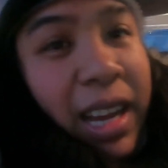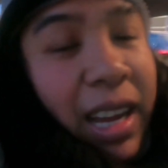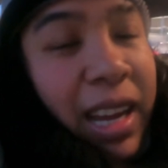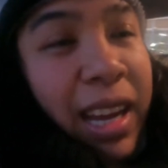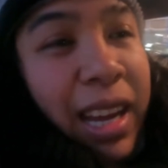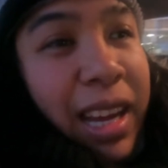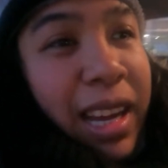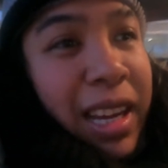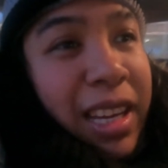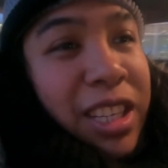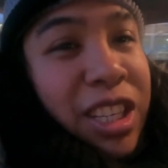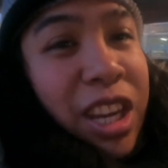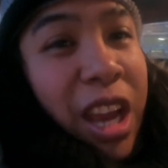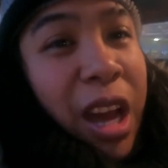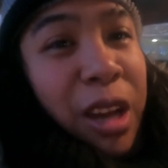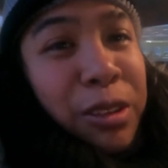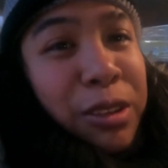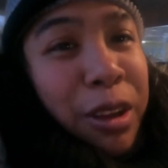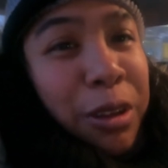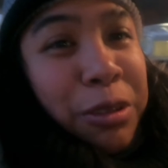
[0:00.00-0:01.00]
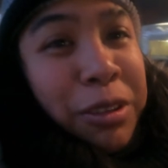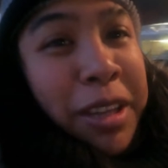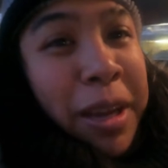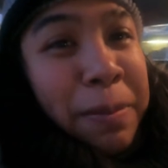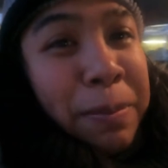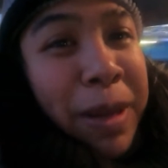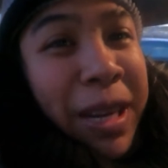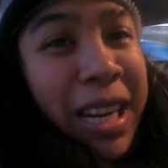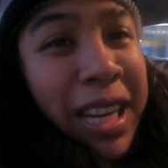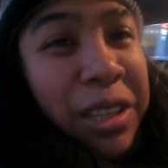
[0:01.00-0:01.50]
uh, ah, shout out nga
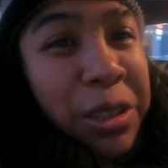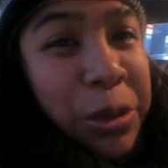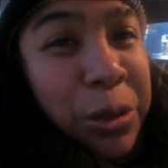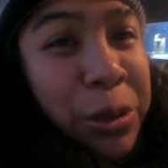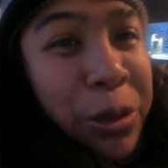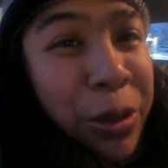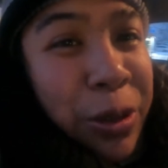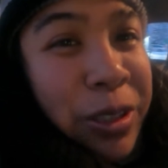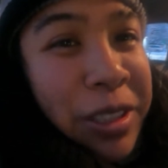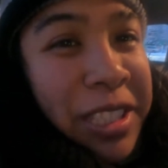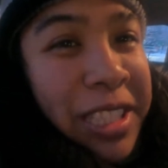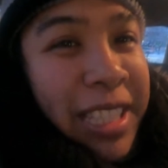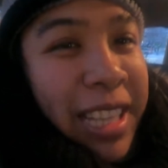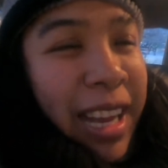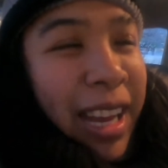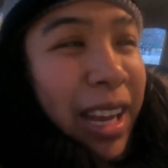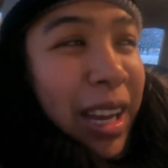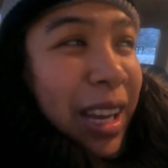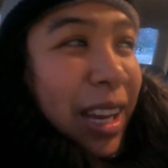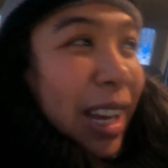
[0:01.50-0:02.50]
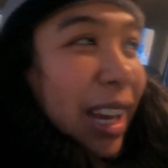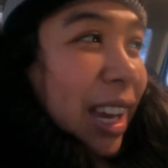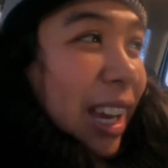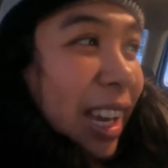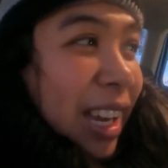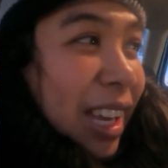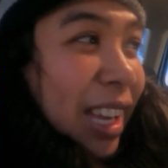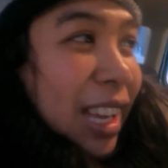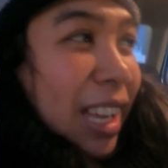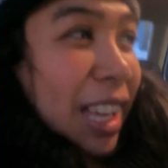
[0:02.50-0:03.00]
pala doon sa
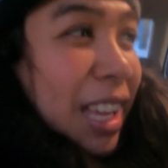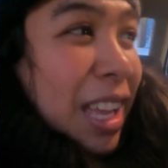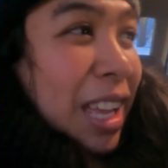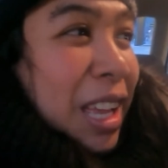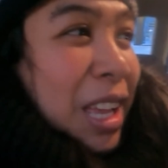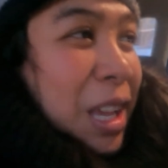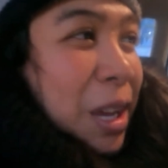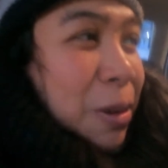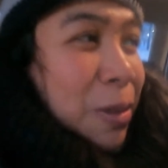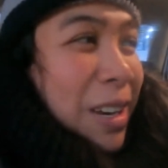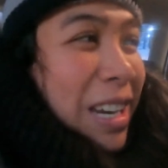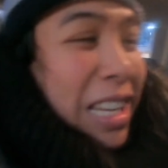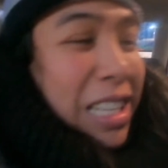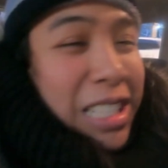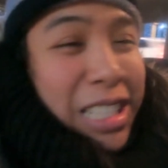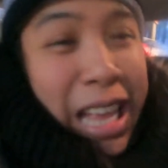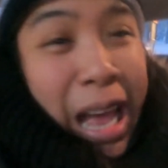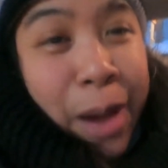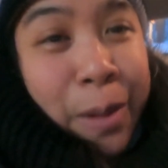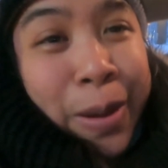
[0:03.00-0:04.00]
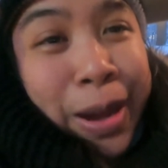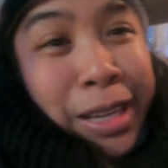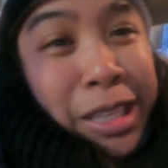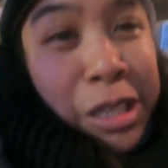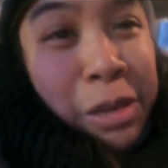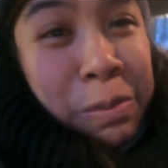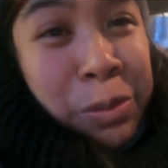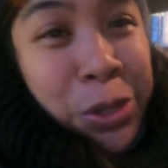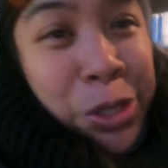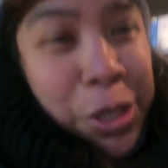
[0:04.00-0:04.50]
wala sawang
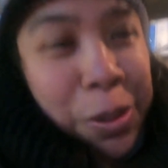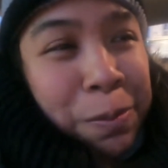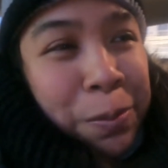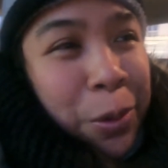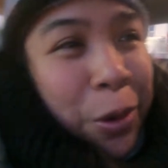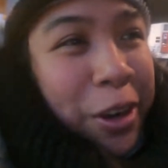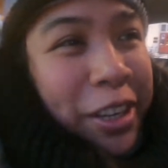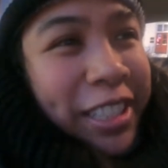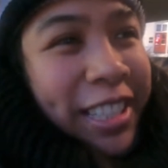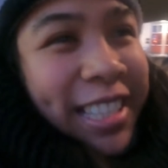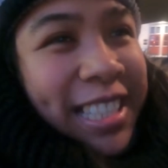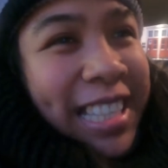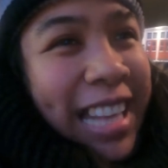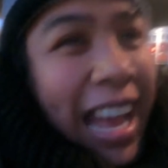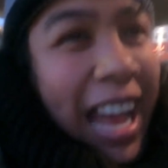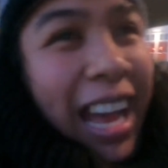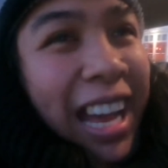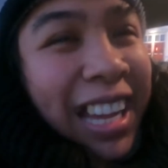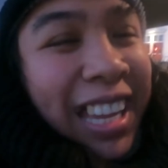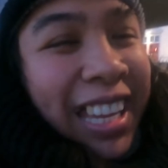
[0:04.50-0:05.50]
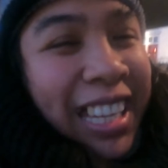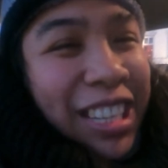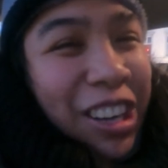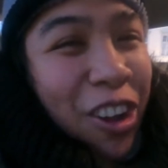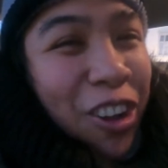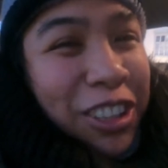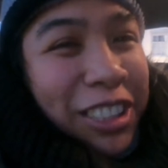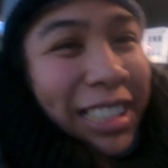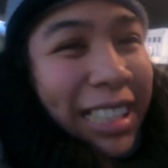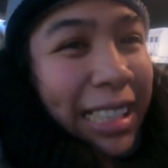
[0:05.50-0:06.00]
sumusuporta sa akin
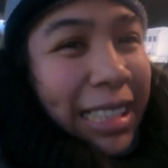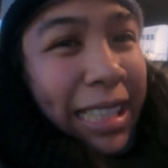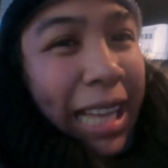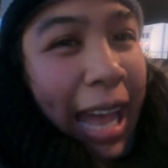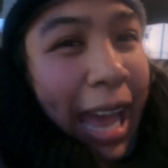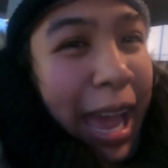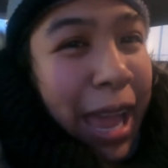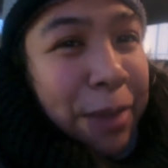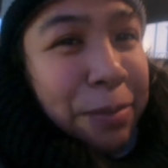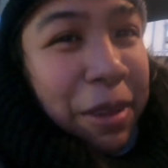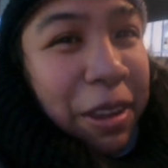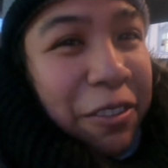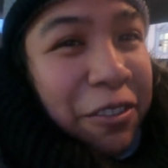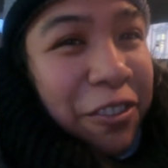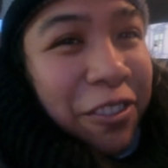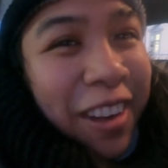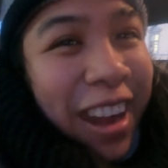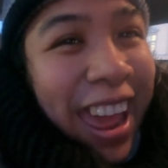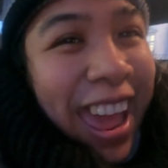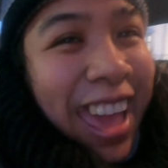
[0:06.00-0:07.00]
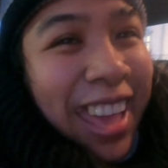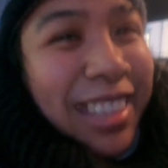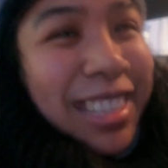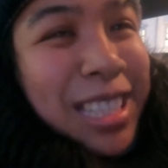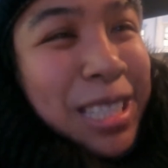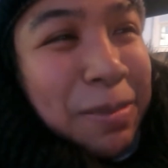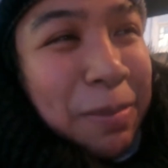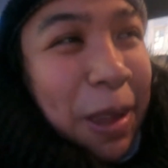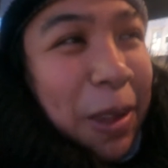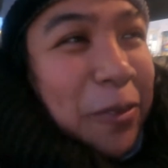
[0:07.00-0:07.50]
all the time. My
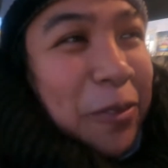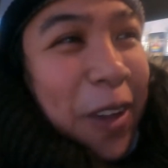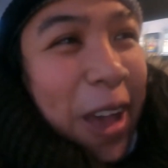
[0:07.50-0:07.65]
friends, my